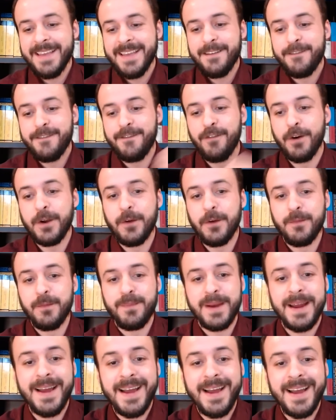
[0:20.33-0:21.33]
foram
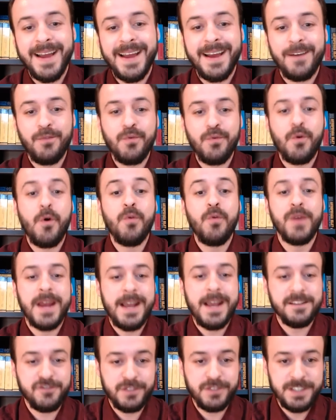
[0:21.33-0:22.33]
para um
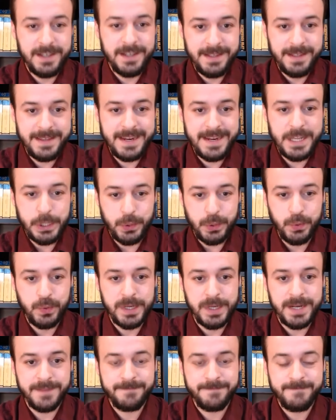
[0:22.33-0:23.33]
congresso de
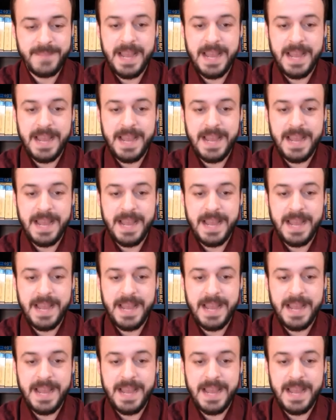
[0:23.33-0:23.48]
literatura.